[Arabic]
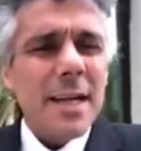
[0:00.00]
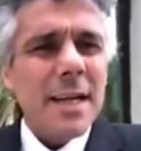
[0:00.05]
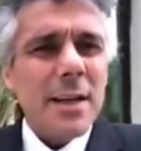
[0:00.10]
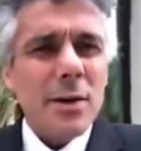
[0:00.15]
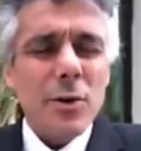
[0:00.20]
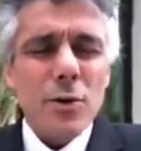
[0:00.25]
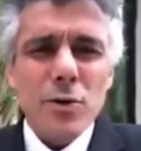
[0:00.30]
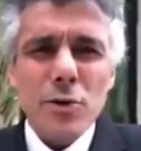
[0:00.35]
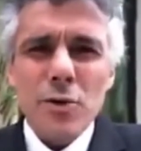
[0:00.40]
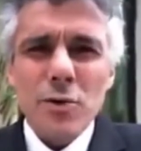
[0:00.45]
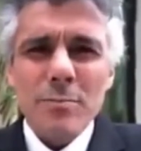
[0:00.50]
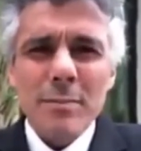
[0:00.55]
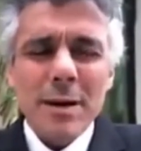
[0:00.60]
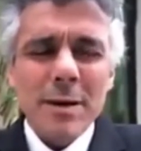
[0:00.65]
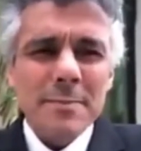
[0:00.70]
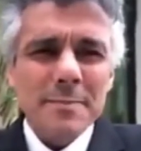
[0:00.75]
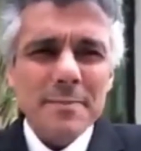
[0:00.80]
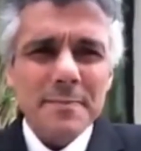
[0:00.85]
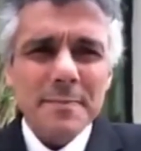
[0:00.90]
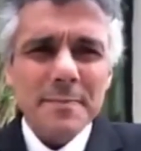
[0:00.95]
كالحكومه
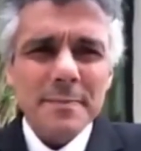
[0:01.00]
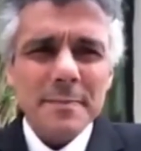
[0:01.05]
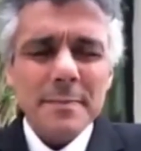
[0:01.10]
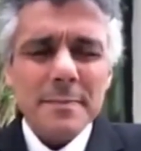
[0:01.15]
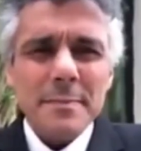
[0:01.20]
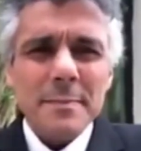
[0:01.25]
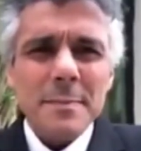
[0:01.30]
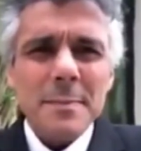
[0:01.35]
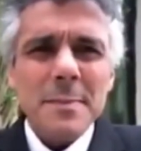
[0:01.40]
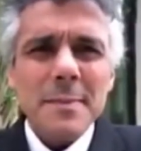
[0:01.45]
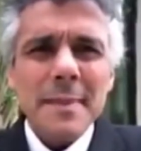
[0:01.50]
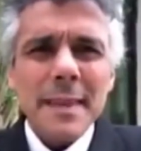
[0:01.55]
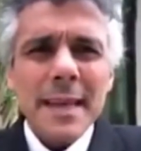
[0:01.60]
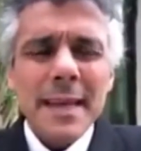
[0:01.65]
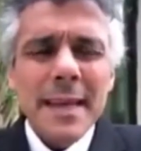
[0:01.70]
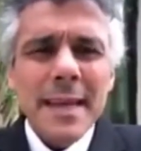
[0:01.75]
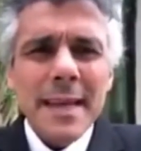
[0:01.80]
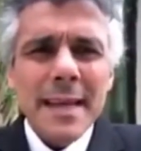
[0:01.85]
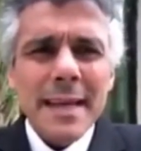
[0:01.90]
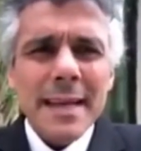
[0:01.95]

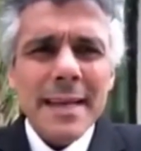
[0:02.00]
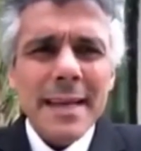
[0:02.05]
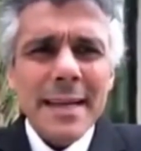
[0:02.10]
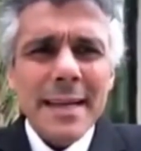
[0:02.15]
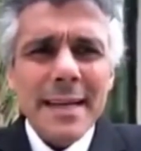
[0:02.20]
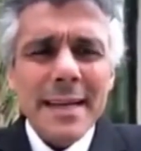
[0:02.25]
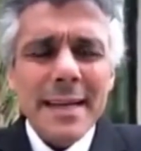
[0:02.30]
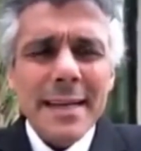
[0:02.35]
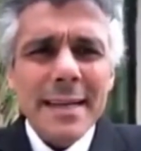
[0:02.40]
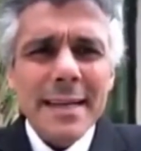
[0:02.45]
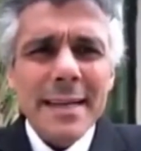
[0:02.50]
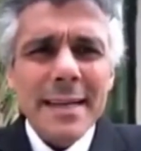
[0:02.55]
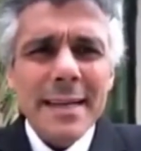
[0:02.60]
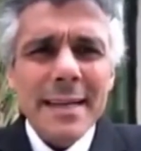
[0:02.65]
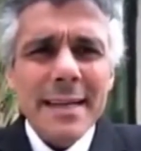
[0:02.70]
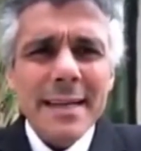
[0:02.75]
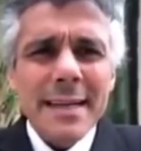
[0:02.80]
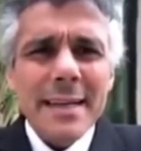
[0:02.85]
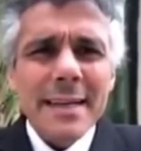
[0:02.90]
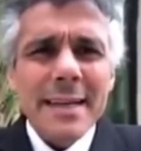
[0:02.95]

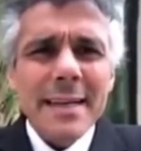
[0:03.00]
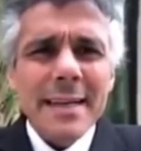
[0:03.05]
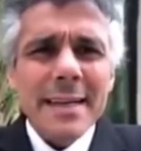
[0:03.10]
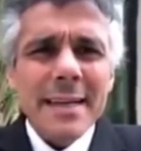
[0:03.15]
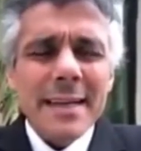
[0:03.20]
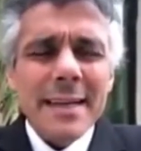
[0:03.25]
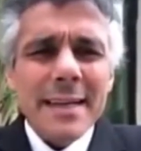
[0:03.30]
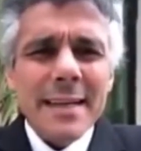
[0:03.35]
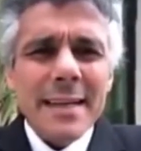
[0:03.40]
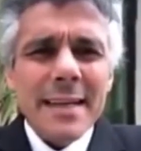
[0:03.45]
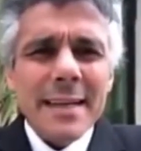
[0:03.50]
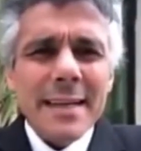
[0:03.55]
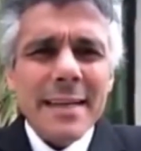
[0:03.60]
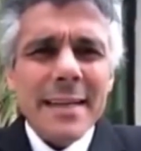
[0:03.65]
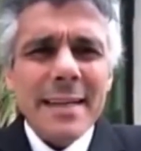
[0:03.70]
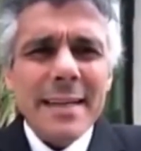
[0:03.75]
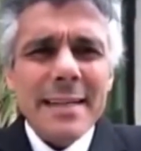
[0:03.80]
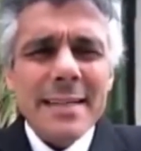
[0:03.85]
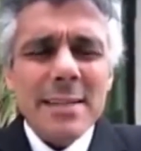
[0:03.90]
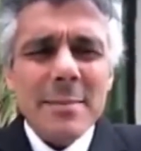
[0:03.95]
que,
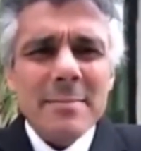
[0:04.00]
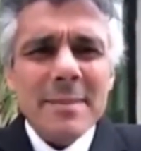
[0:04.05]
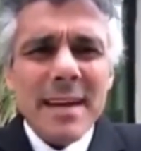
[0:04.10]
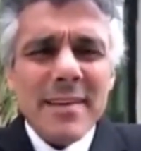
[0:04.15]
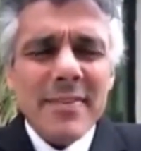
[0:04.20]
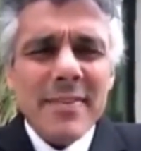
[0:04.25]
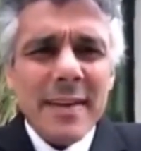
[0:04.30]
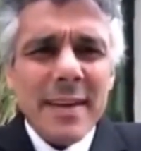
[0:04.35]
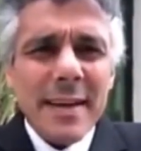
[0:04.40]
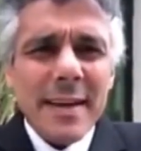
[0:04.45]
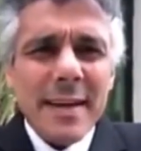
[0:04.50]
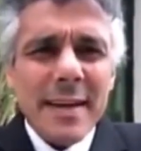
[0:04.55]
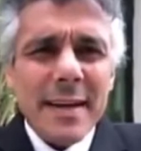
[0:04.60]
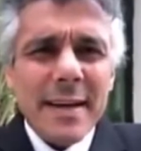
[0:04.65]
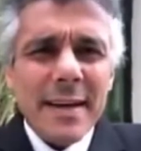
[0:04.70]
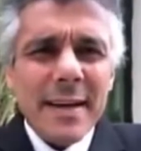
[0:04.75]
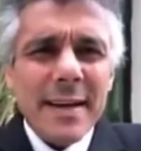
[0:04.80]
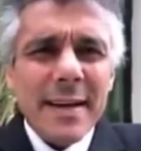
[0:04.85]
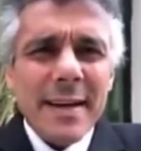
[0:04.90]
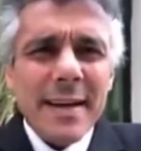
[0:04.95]
que les hommes d'affaires
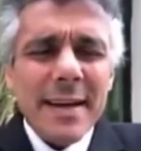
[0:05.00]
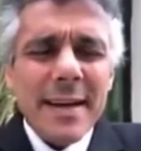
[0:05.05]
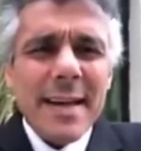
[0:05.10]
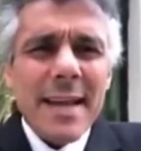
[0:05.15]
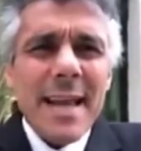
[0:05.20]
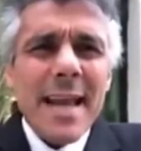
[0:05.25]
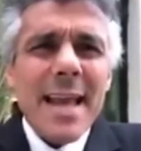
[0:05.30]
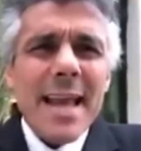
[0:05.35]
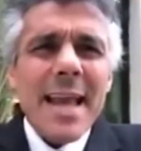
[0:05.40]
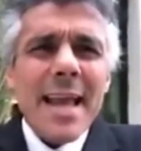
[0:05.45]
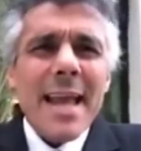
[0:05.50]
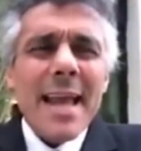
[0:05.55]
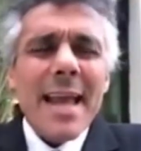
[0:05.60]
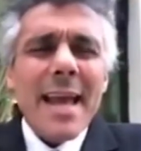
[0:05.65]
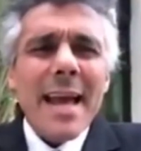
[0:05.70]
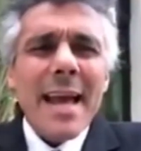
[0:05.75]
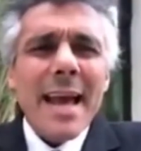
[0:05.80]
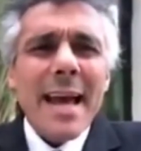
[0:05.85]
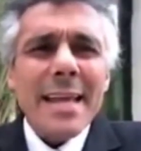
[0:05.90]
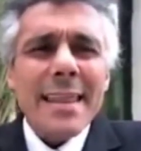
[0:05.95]

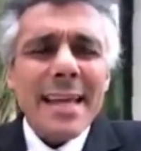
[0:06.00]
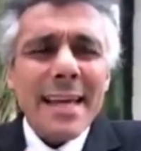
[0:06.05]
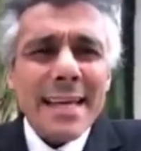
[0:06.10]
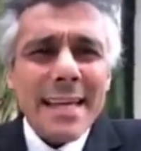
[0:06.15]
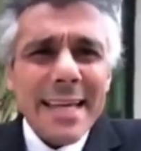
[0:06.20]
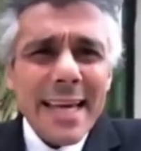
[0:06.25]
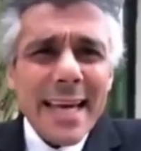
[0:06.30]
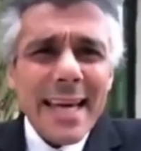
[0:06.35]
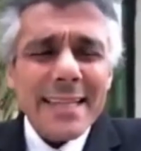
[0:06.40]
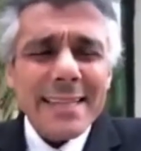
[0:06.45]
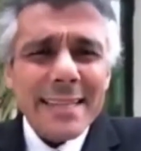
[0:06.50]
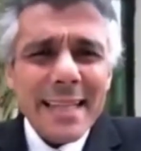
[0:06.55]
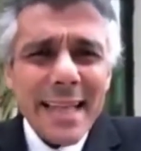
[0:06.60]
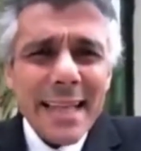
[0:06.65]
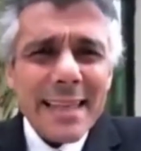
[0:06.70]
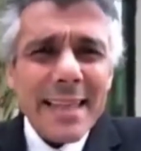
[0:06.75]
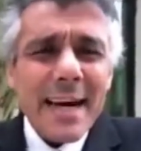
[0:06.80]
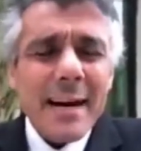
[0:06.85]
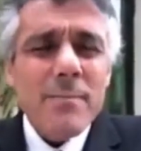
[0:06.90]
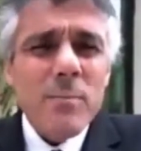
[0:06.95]
هذا كاع
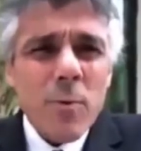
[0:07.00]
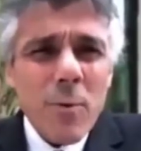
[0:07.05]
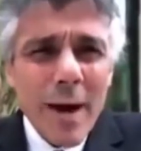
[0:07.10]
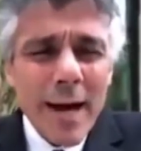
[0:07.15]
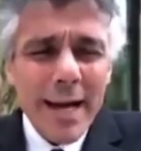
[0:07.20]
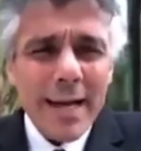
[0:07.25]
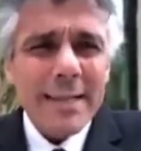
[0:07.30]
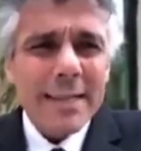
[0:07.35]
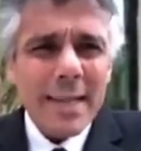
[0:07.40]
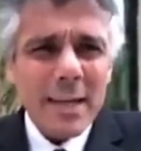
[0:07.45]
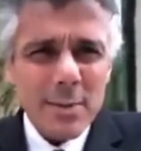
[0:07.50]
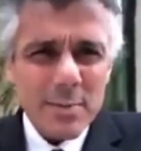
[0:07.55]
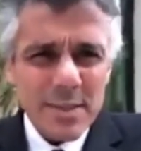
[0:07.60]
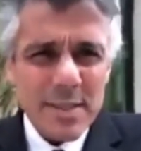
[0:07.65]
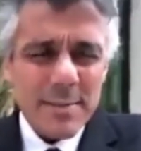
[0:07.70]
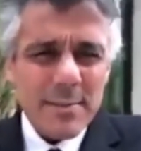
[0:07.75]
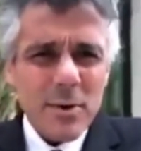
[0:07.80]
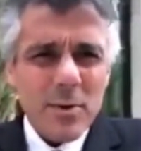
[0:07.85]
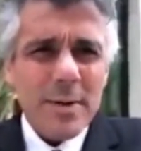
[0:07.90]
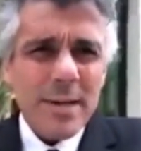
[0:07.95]
نظام واحد راكم
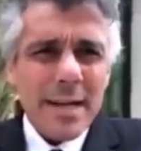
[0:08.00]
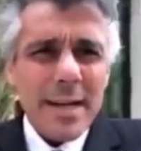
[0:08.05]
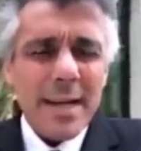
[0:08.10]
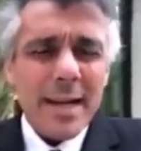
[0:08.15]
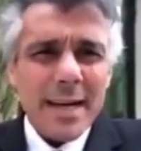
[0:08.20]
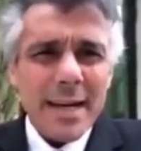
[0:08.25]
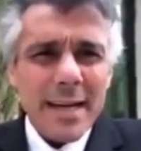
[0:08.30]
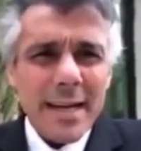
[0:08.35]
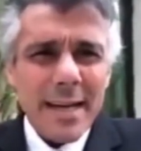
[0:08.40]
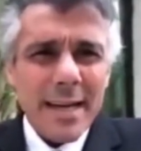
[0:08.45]
تسمعوا ولا لا